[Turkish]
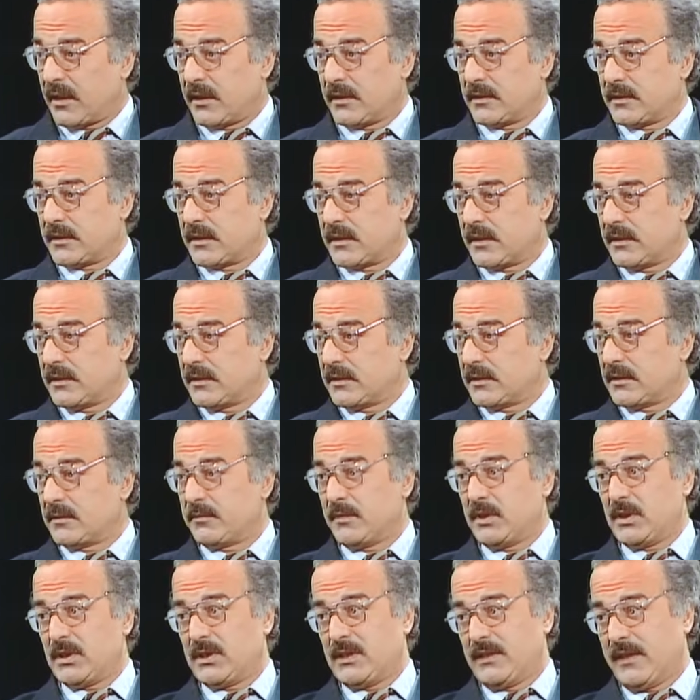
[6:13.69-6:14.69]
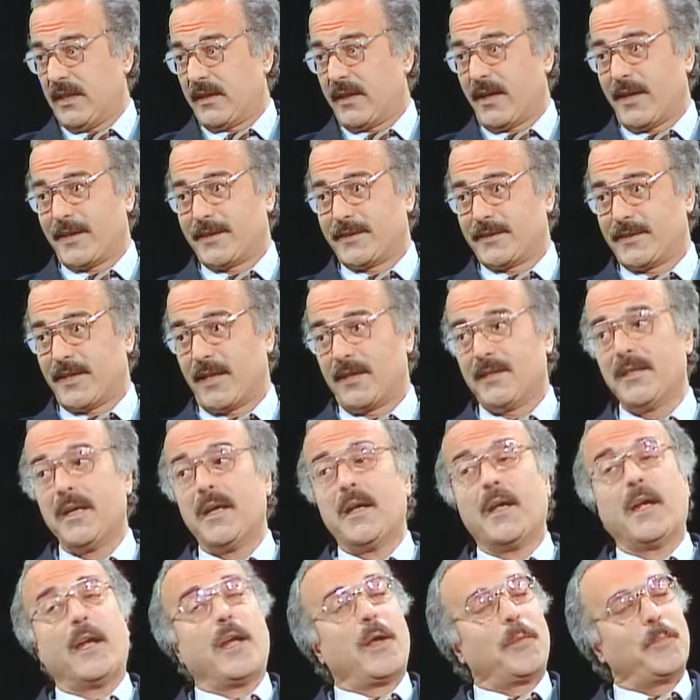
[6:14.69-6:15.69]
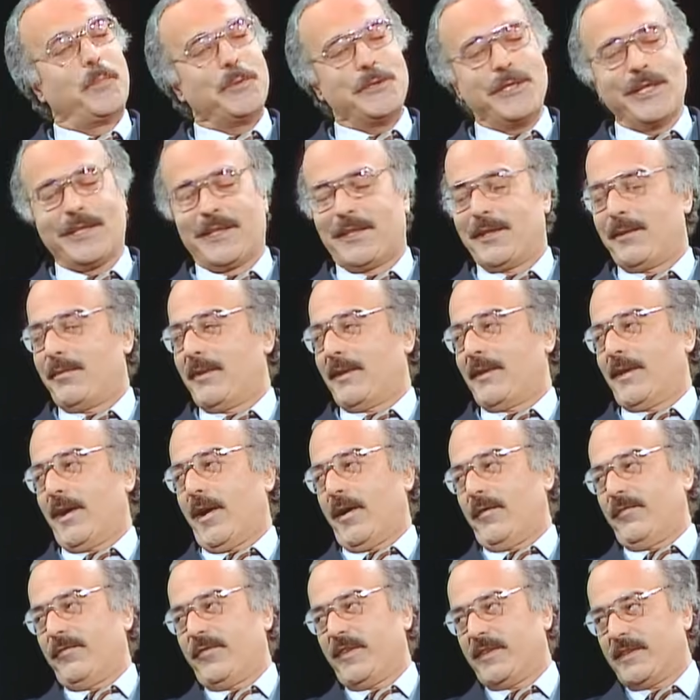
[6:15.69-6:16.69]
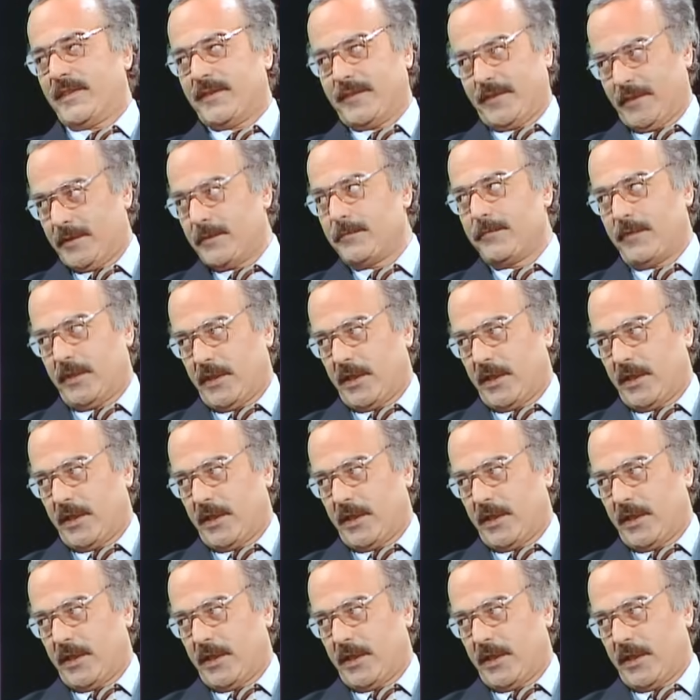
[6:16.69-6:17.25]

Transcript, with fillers: ayrı kalırım işler aksan. Bu sene de beni affedin derim ve